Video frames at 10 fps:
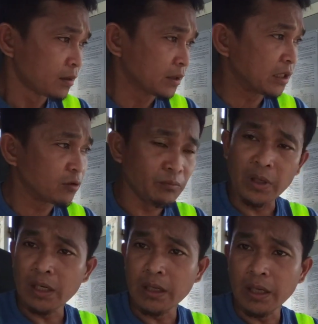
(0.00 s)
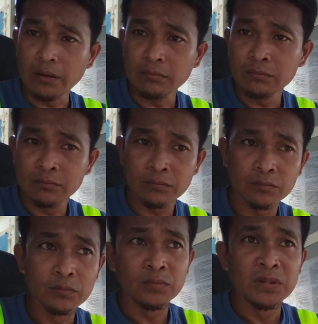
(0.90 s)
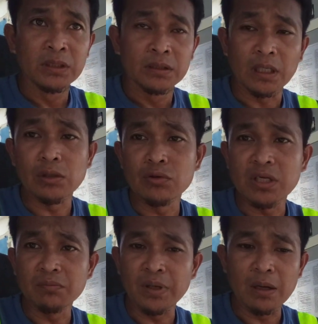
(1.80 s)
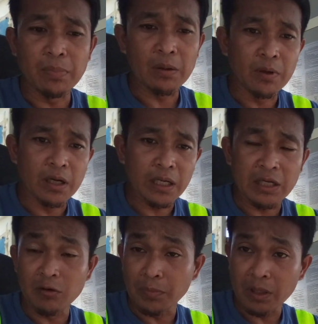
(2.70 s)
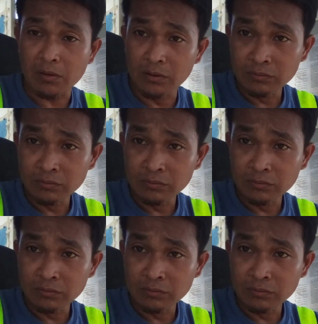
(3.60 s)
tatlong building tagdusing palapag mga ka-idol pero